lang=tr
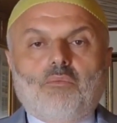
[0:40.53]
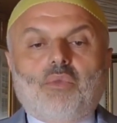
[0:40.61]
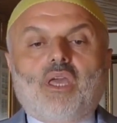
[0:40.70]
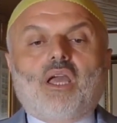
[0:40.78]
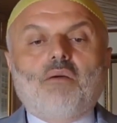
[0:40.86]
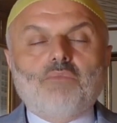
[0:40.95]

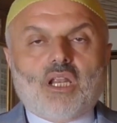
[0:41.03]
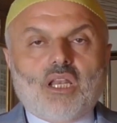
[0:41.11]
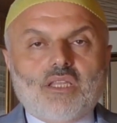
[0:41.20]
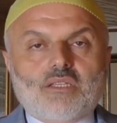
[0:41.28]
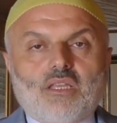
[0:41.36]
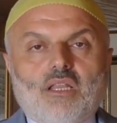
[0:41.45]
Peygamber
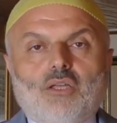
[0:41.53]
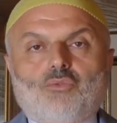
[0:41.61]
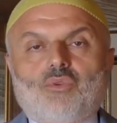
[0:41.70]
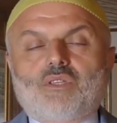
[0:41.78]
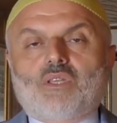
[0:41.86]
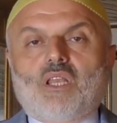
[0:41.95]

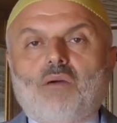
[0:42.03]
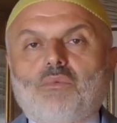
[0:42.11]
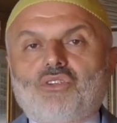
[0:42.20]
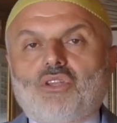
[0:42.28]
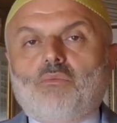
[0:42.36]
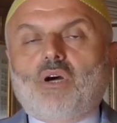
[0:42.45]
aleyhissalatü
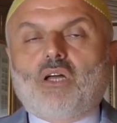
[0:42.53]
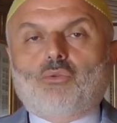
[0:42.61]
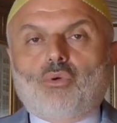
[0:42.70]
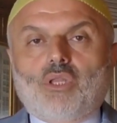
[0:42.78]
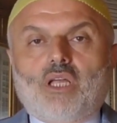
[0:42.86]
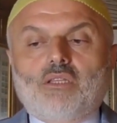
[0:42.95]
vesselama
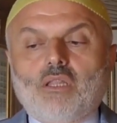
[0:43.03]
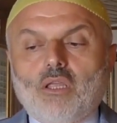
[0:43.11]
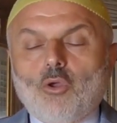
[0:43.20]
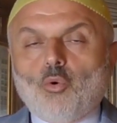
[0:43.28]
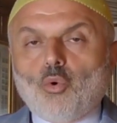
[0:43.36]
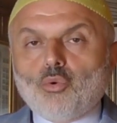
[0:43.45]
cemaat olan
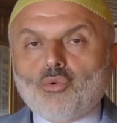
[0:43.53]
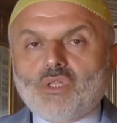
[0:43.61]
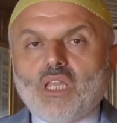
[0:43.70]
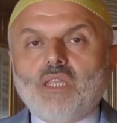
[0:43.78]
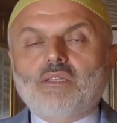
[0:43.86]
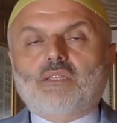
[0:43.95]
o
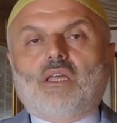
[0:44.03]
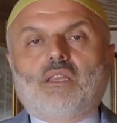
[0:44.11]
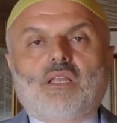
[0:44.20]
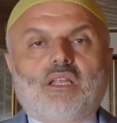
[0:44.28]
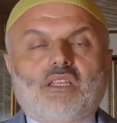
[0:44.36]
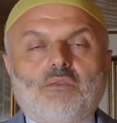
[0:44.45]
güzel
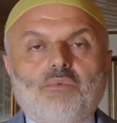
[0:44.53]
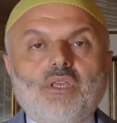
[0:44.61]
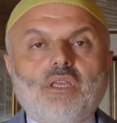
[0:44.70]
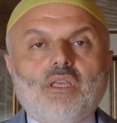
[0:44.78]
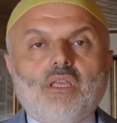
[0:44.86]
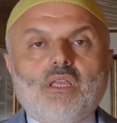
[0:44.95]
insanlar gibi